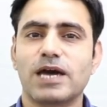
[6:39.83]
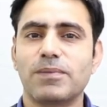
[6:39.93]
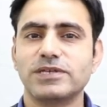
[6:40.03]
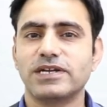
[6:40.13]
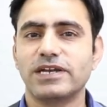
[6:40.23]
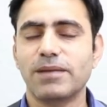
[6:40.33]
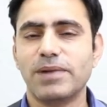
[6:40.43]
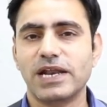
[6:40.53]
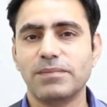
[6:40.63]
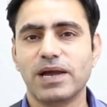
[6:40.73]
चार पाँच घंटे का
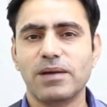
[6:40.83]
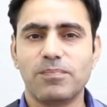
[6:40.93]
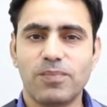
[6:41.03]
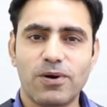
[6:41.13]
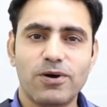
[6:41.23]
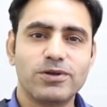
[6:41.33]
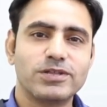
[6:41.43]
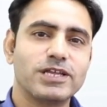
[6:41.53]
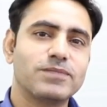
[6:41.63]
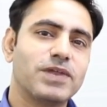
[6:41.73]
बैटरी बैकअप
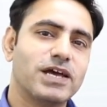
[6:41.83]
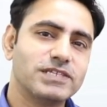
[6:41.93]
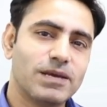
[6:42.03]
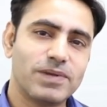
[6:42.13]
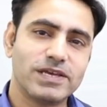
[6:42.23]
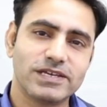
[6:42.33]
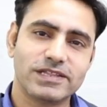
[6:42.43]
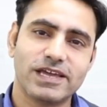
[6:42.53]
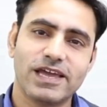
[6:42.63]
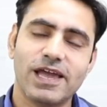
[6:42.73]
बहुत ही इतमान से आप ले
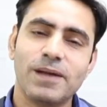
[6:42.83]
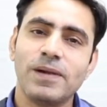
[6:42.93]
सकते हैं